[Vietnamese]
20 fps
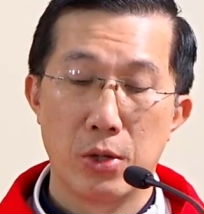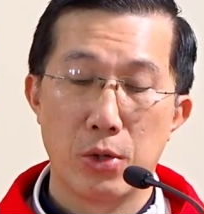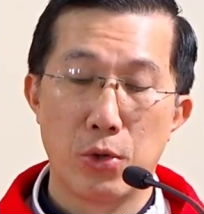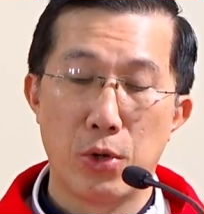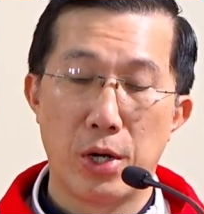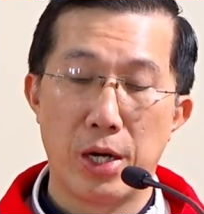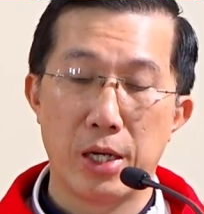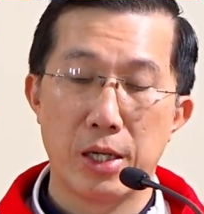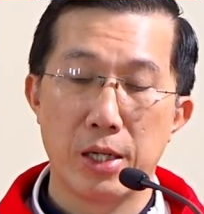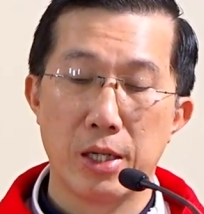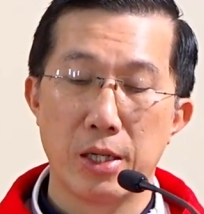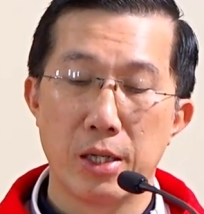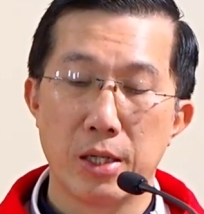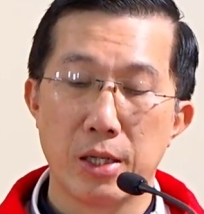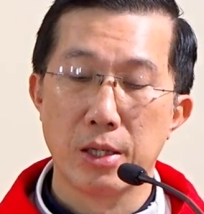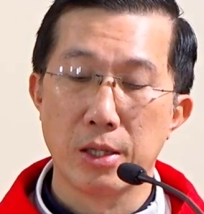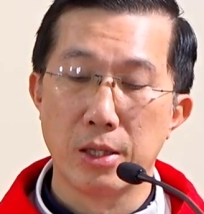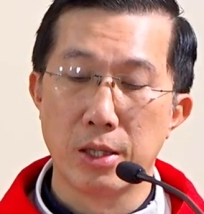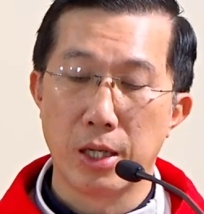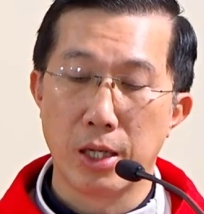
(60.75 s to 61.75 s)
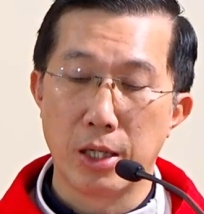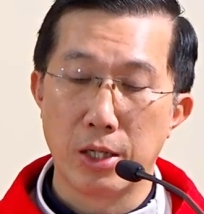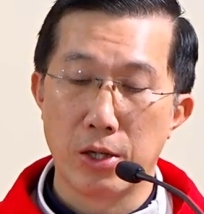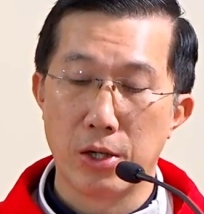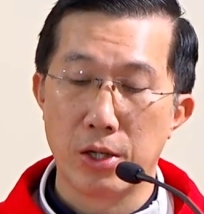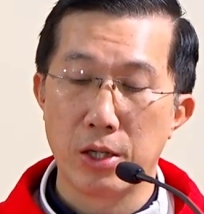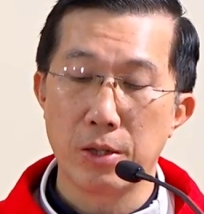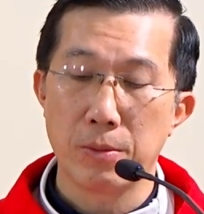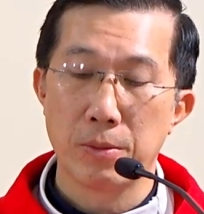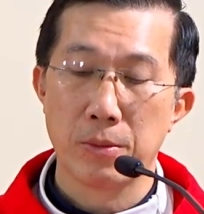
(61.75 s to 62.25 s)
Đoạn người ấy
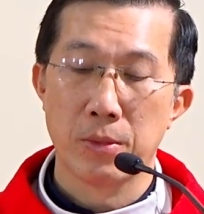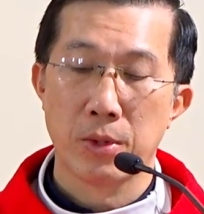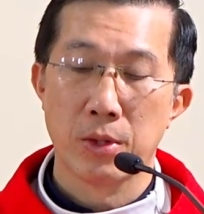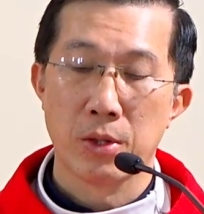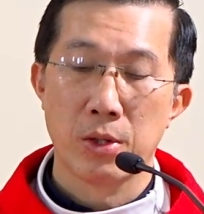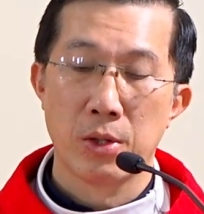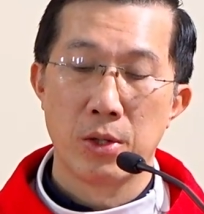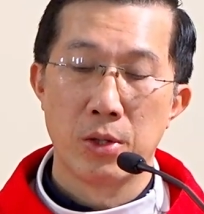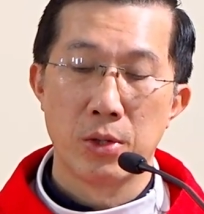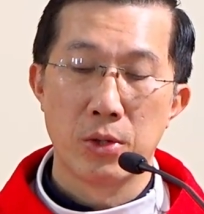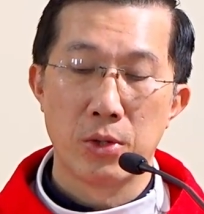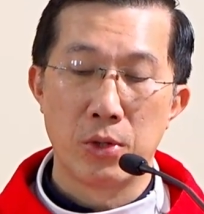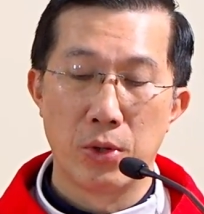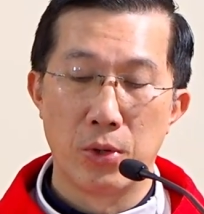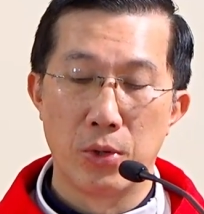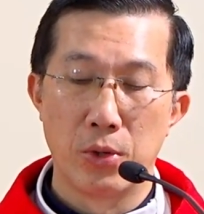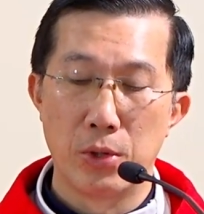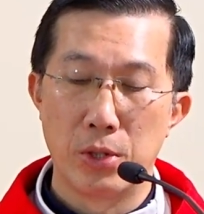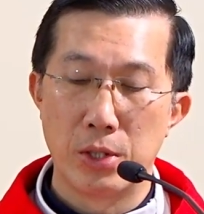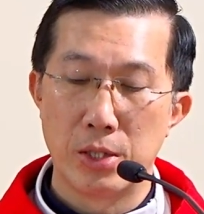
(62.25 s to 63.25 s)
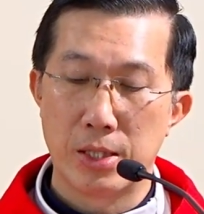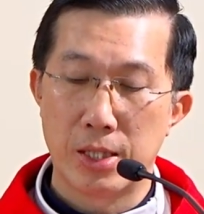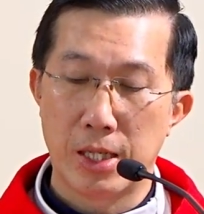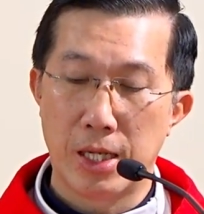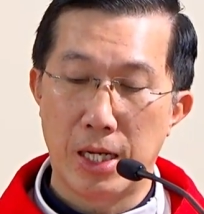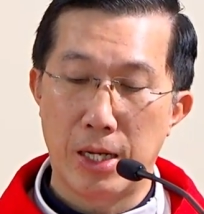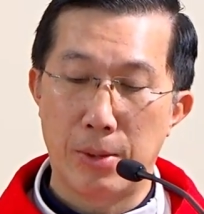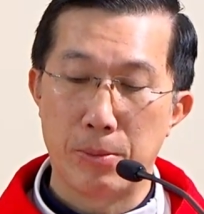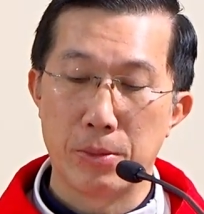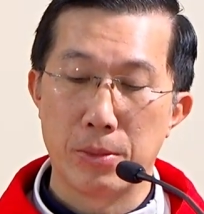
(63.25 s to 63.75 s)
nói tôi
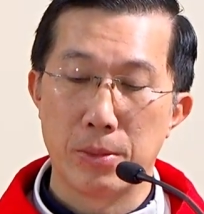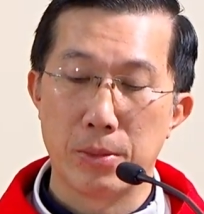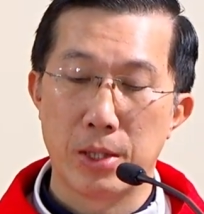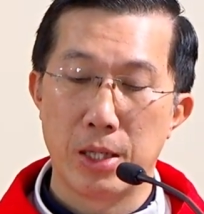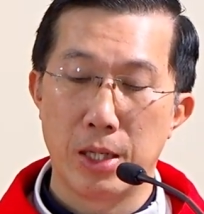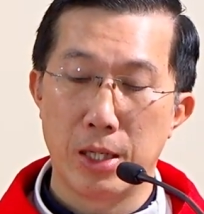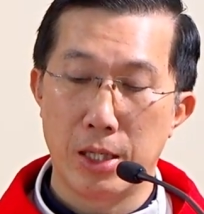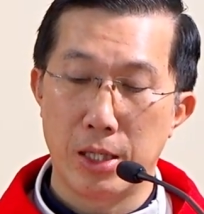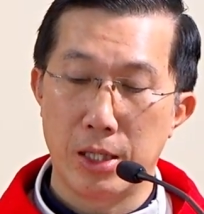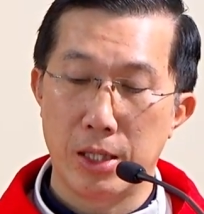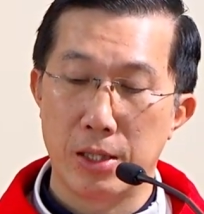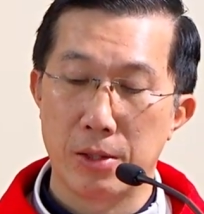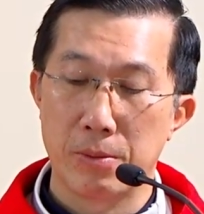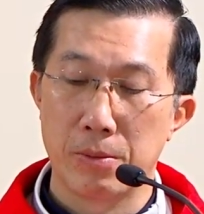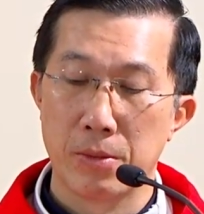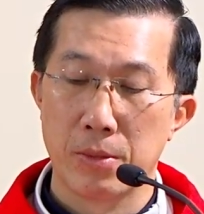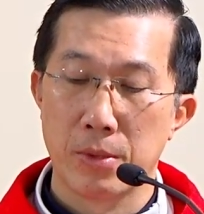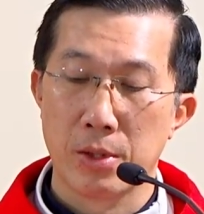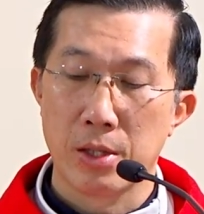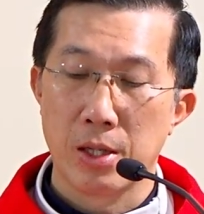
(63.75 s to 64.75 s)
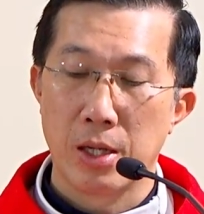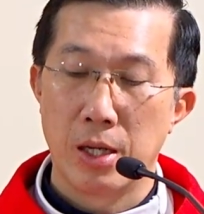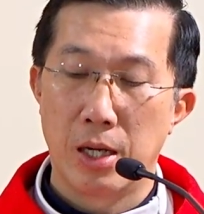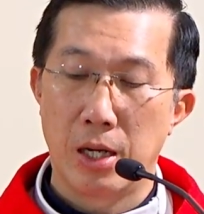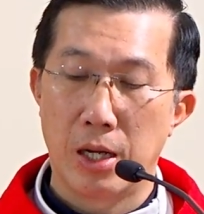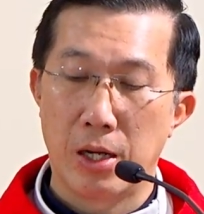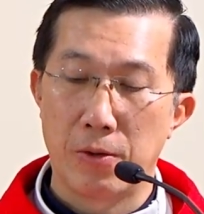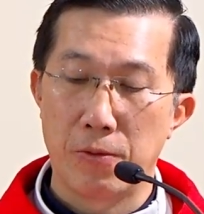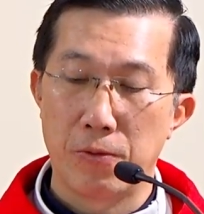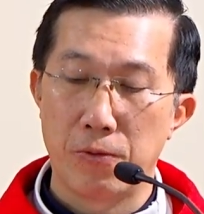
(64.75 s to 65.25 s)
sẽ làm thế này
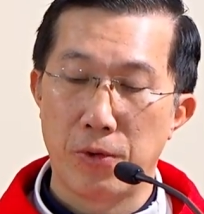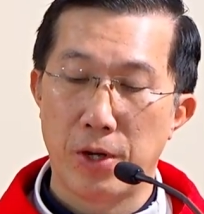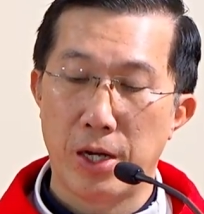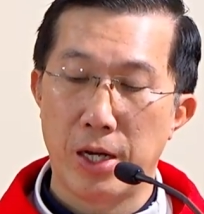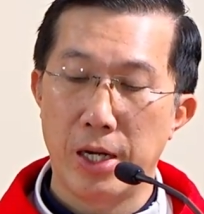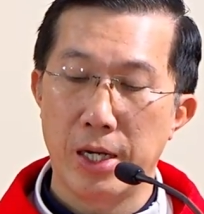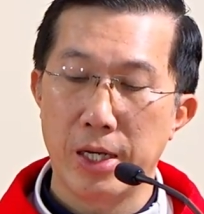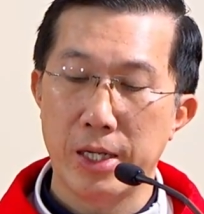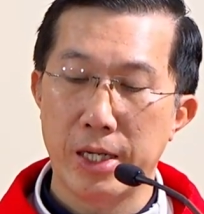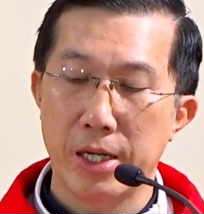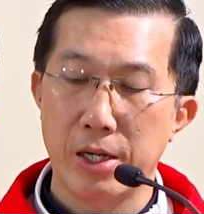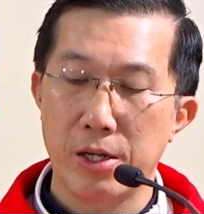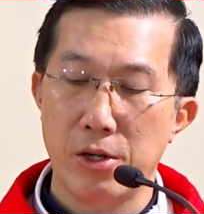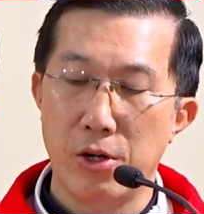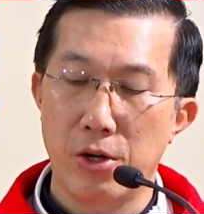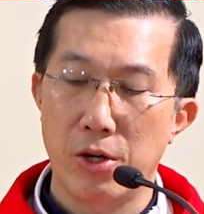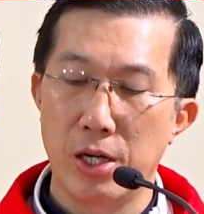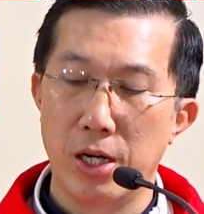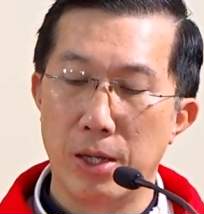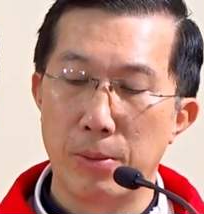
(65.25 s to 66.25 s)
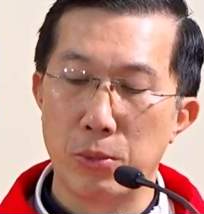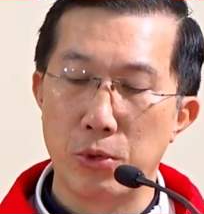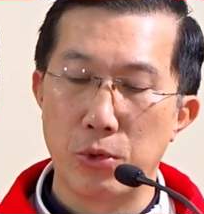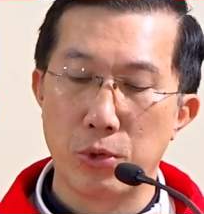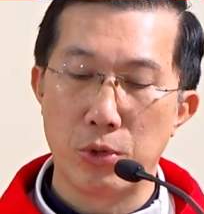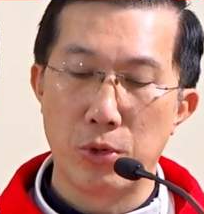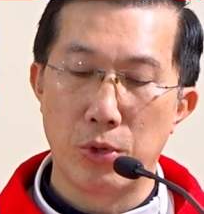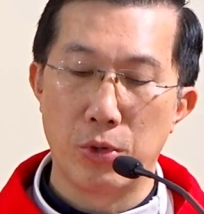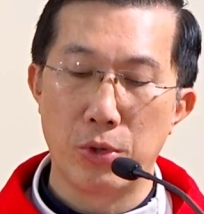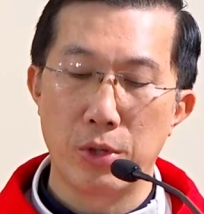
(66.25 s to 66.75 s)
là phá các kho lẫm
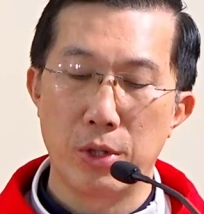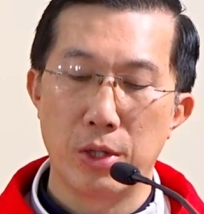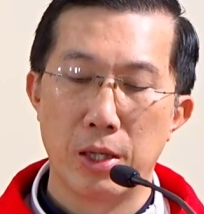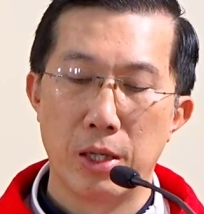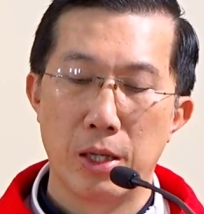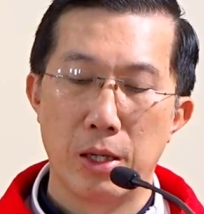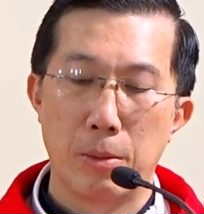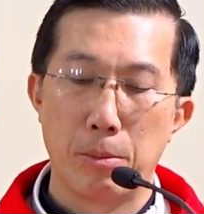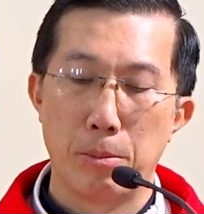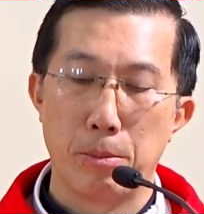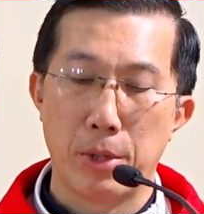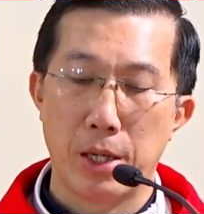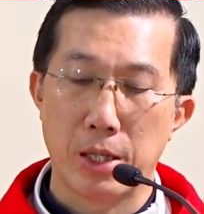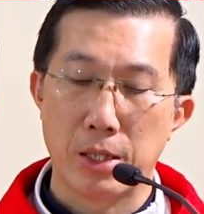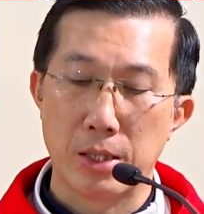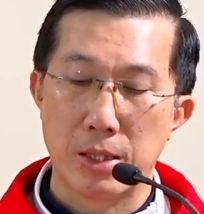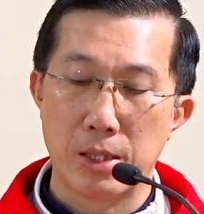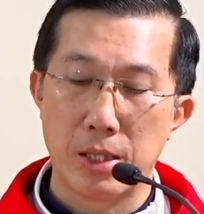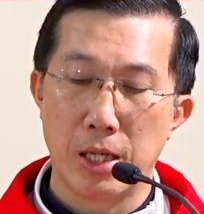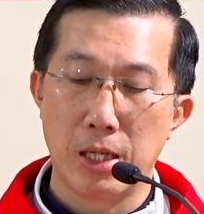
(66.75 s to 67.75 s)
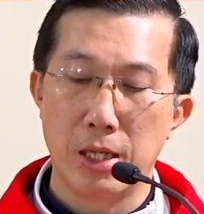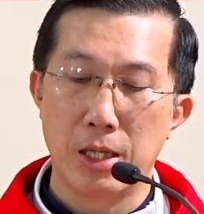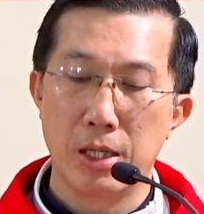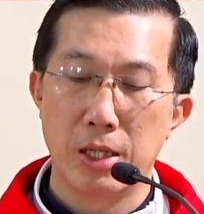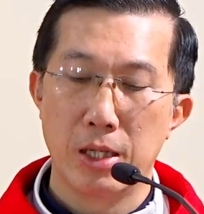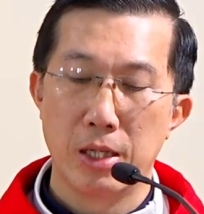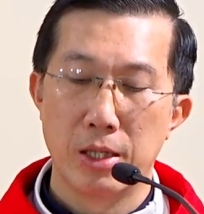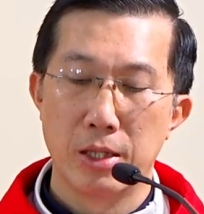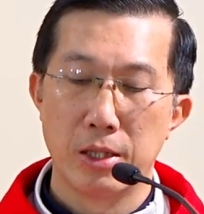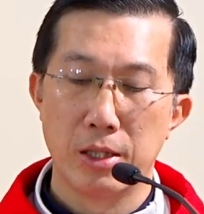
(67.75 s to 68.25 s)
của tôi mà
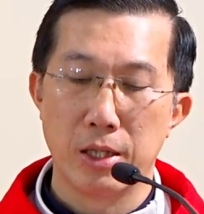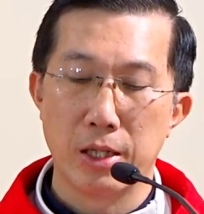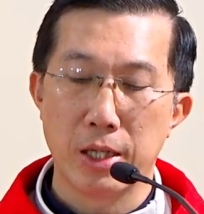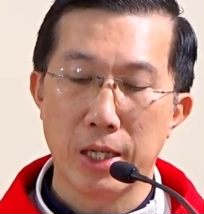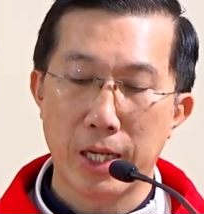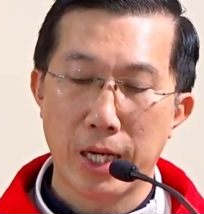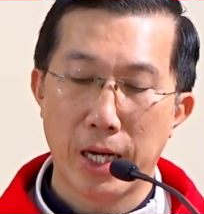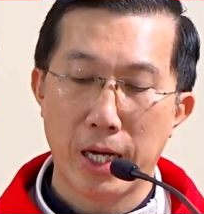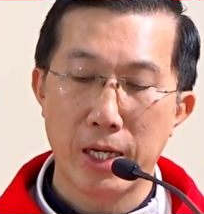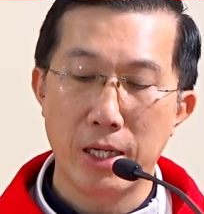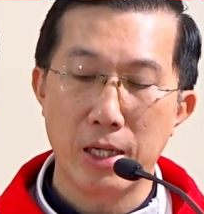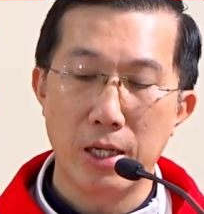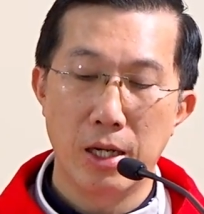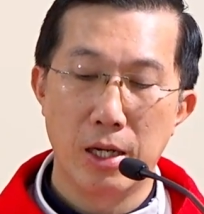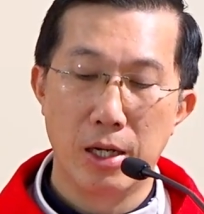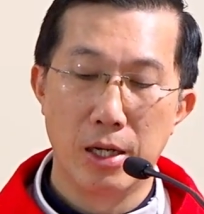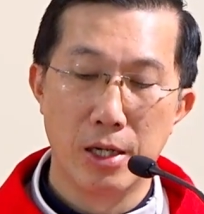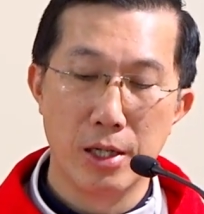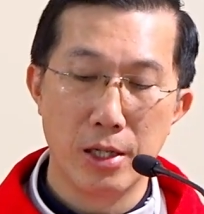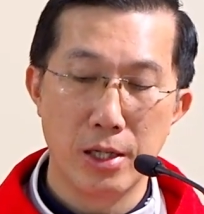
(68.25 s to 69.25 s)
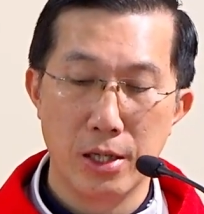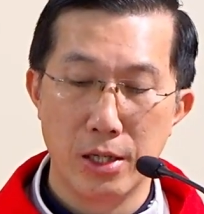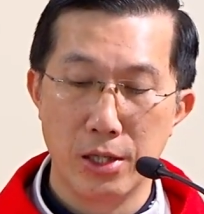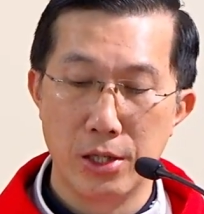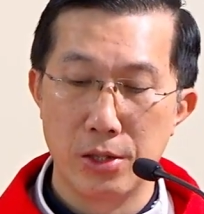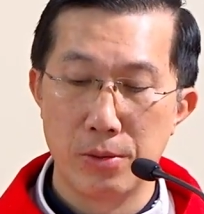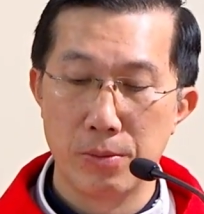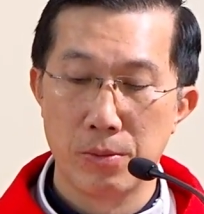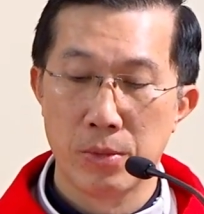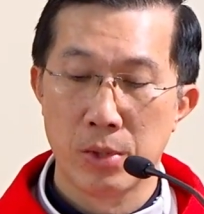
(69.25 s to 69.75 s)
xây những cái lớn
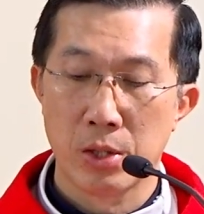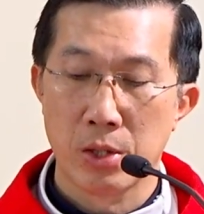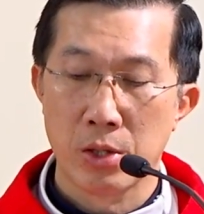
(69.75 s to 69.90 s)
hơn